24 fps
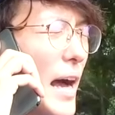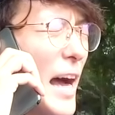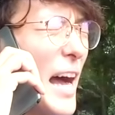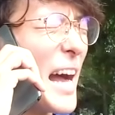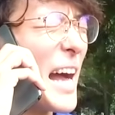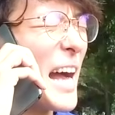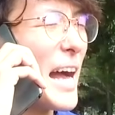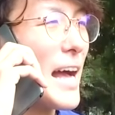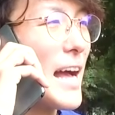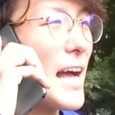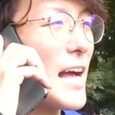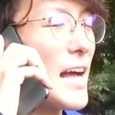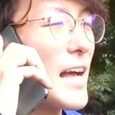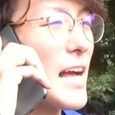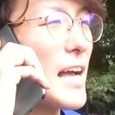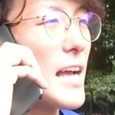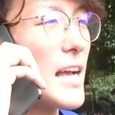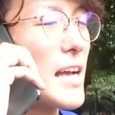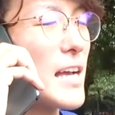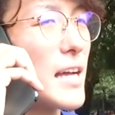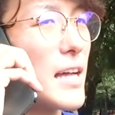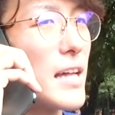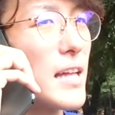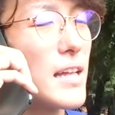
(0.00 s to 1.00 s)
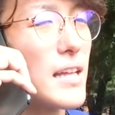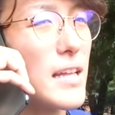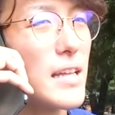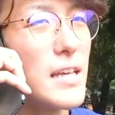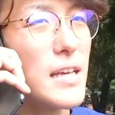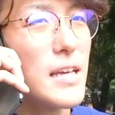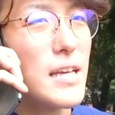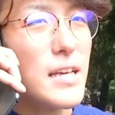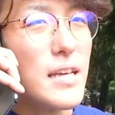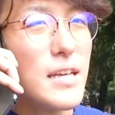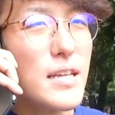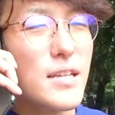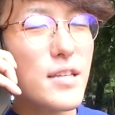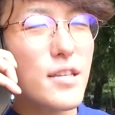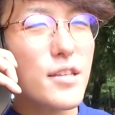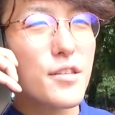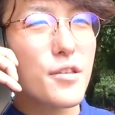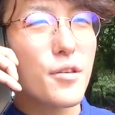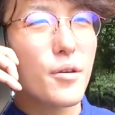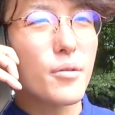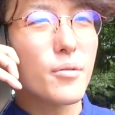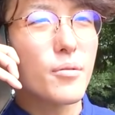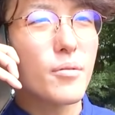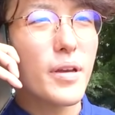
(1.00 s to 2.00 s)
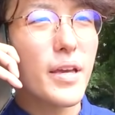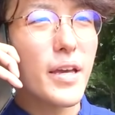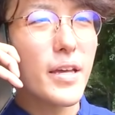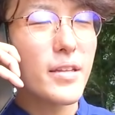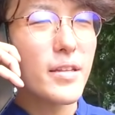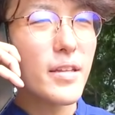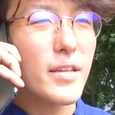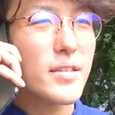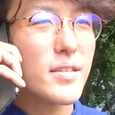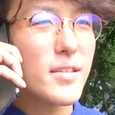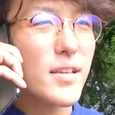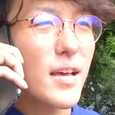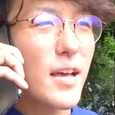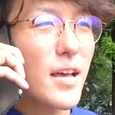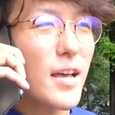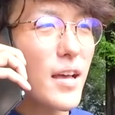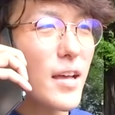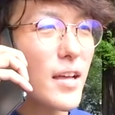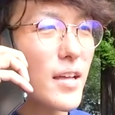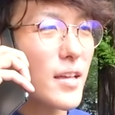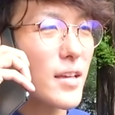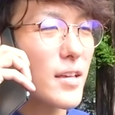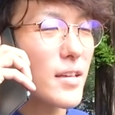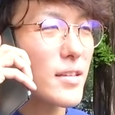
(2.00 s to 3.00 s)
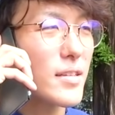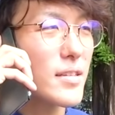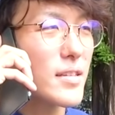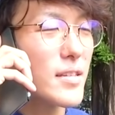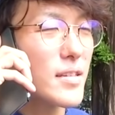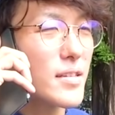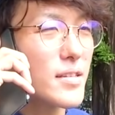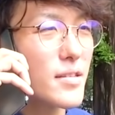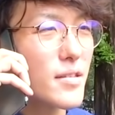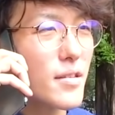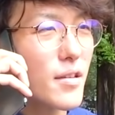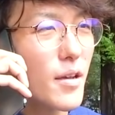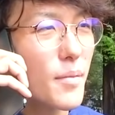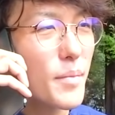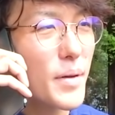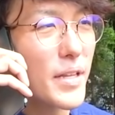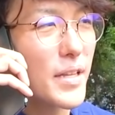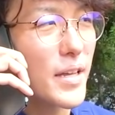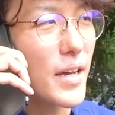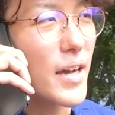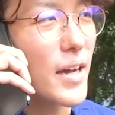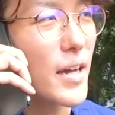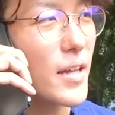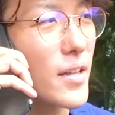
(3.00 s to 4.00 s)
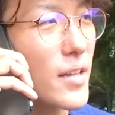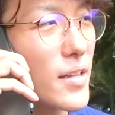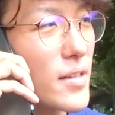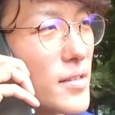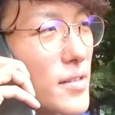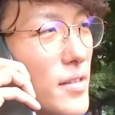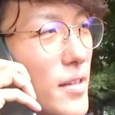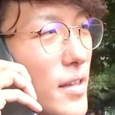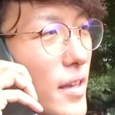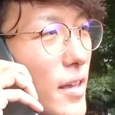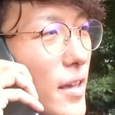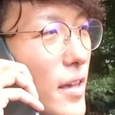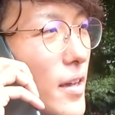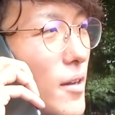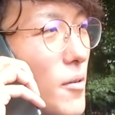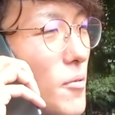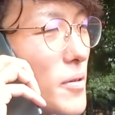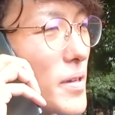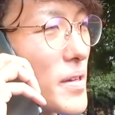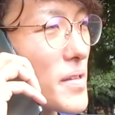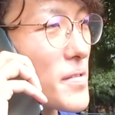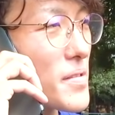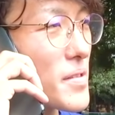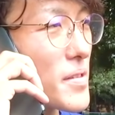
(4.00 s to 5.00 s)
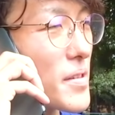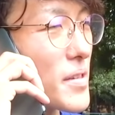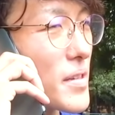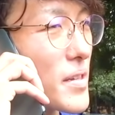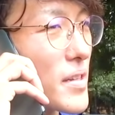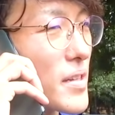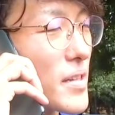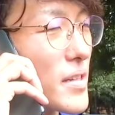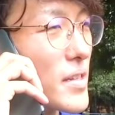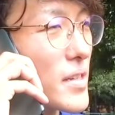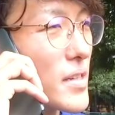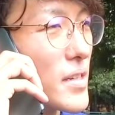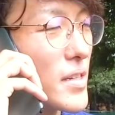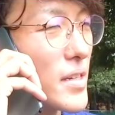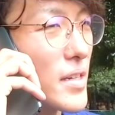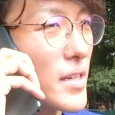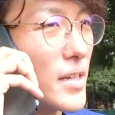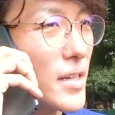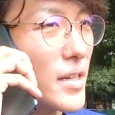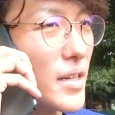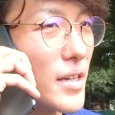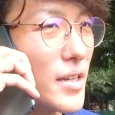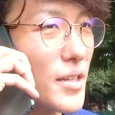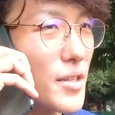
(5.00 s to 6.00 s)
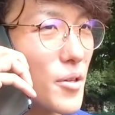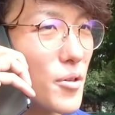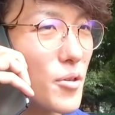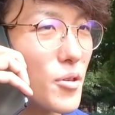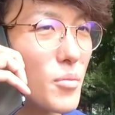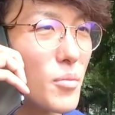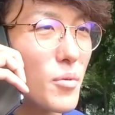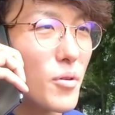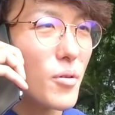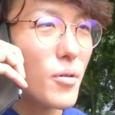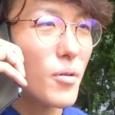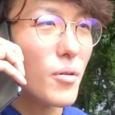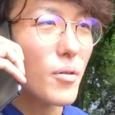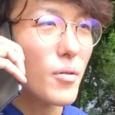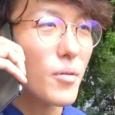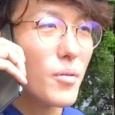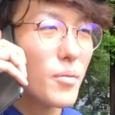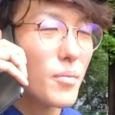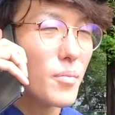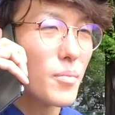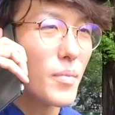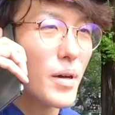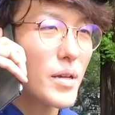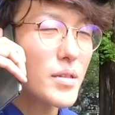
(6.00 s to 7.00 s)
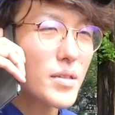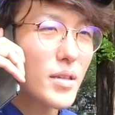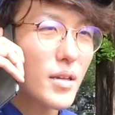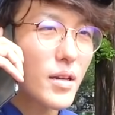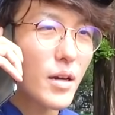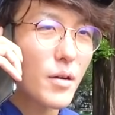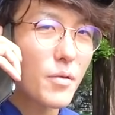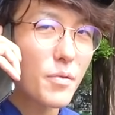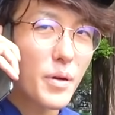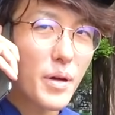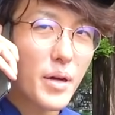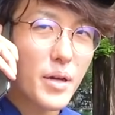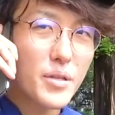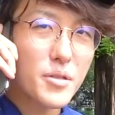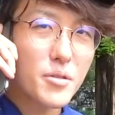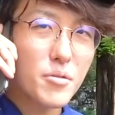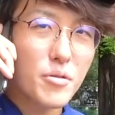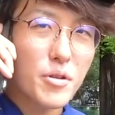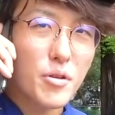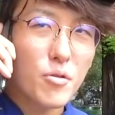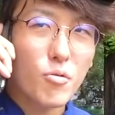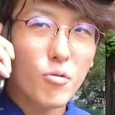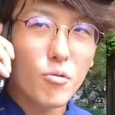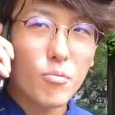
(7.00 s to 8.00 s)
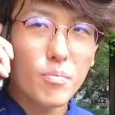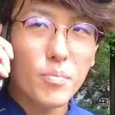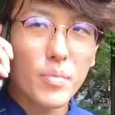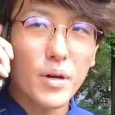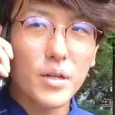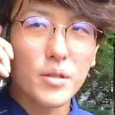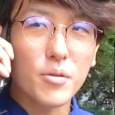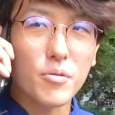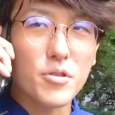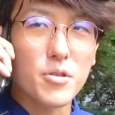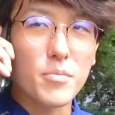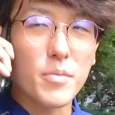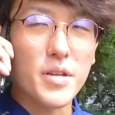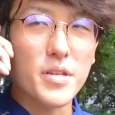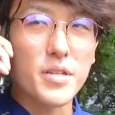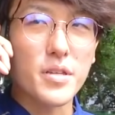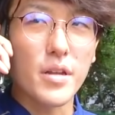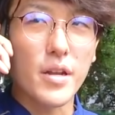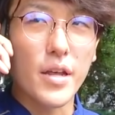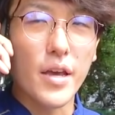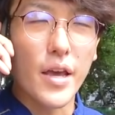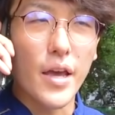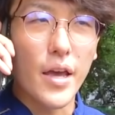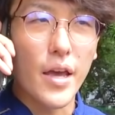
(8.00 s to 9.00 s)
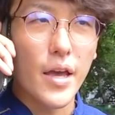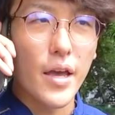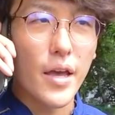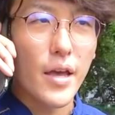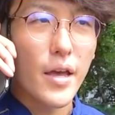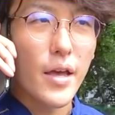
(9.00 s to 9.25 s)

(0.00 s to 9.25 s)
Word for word: ああ、その件ですが、実はまだ話しておらず、というのもマサがファーストにコンバートしましてね、